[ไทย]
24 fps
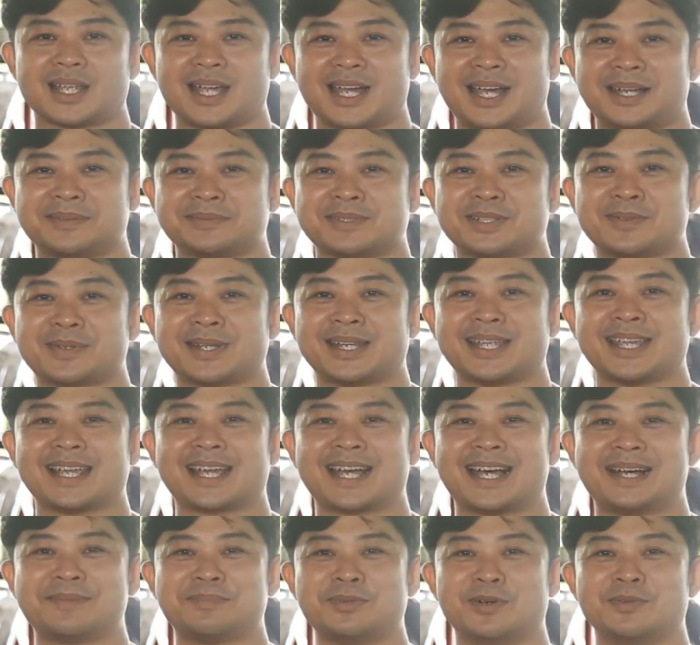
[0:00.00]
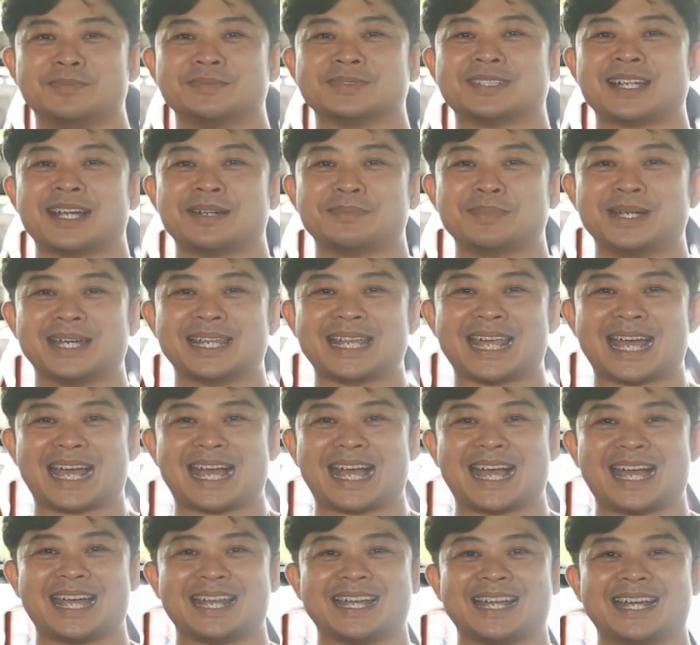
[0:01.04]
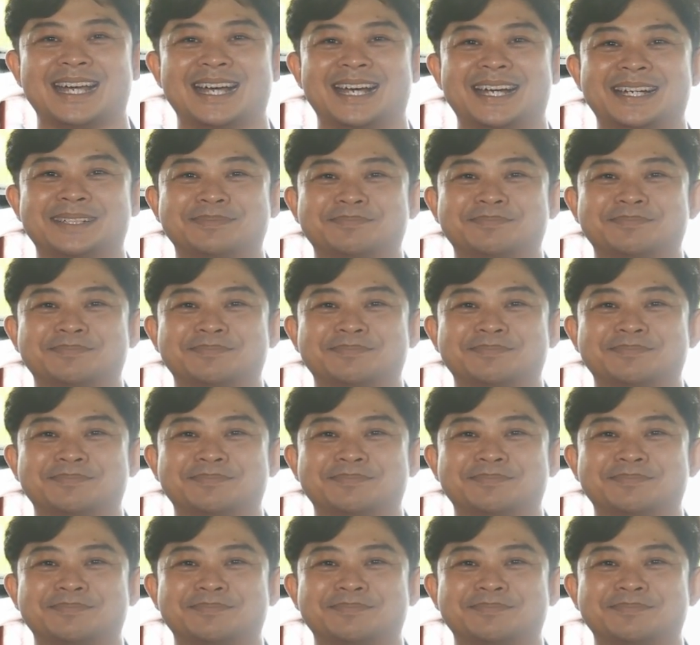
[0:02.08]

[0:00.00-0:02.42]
ครับ สวัสดีครับ ผมช่างเบิร์ดหลัก5นะครั